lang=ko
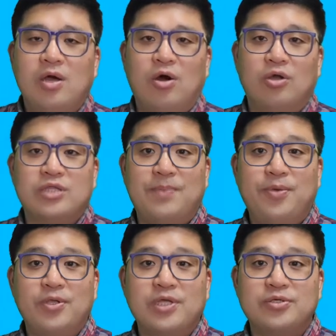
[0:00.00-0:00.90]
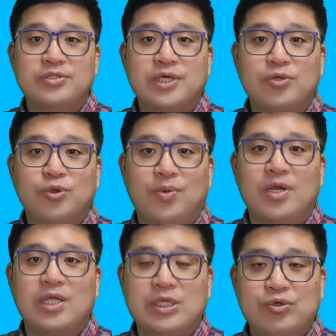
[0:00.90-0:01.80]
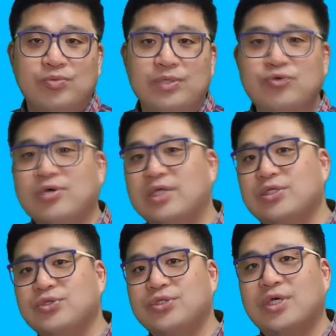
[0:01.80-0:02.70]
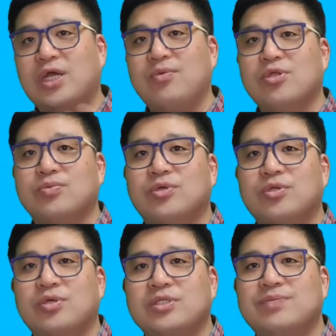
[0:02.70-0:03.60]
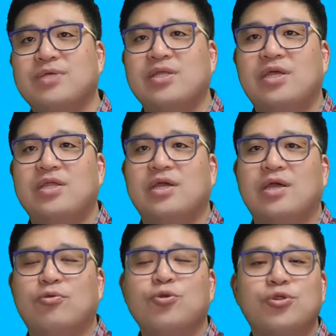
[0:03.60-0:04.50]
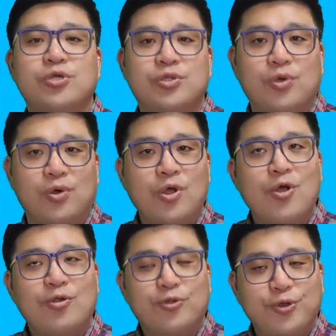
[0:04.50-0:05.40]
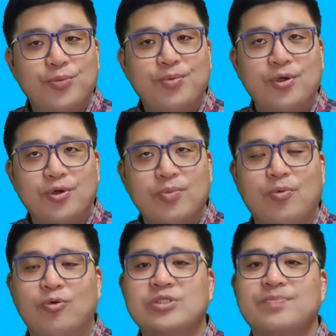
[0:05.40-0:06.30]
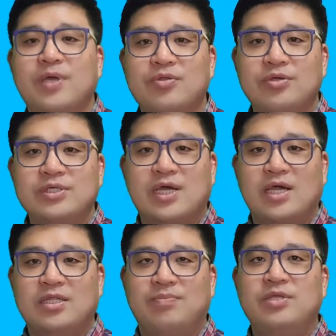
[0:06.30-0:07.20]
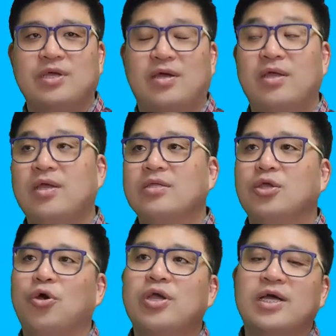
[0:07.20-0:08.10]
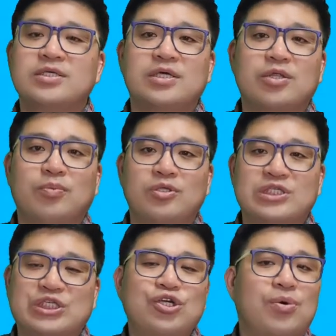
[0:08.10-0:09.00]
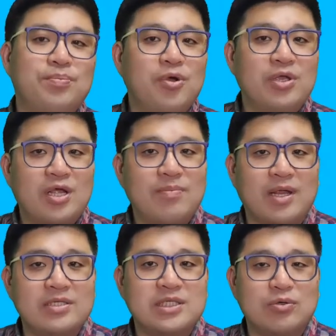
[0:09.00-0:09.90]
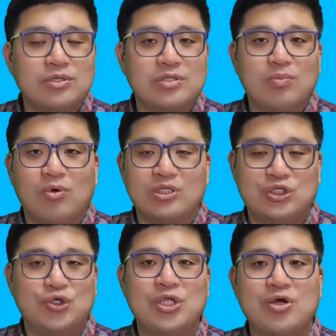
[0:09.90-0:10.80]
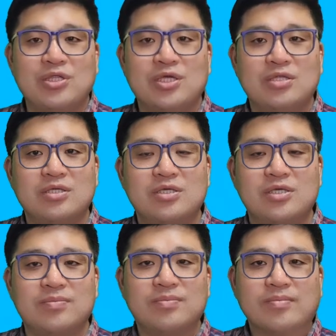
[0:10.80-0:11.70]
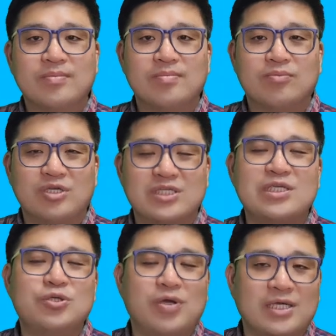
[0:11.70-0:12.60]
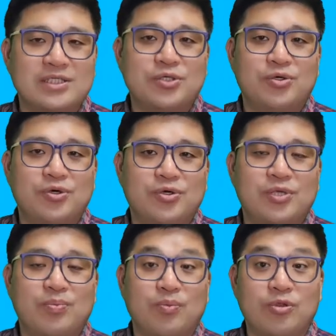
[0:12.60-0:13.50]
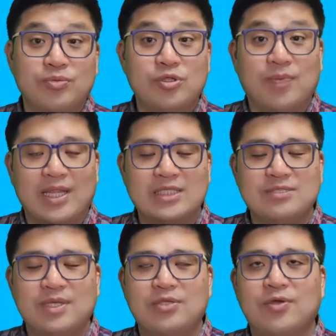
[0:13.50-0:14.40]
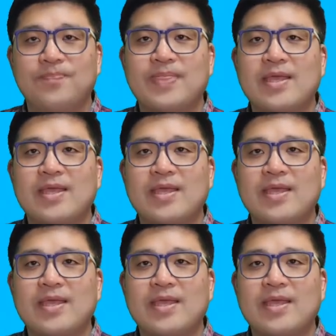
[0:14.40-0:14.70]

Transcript: 어, 태평양 전쟁을 도발한 이후 미국과 이제 전쟁을 하면서부터는 14세 이상의 소년들도 소년병으로 모집해서 이제 가게 됩니다. 여기까지는 그래도 뭐 지원병이란 말이잖아. 어쨌든 뭐 지원해서 간다는 느낌, 뭐 실제적으로 강제적인 모습들도 많았지만요.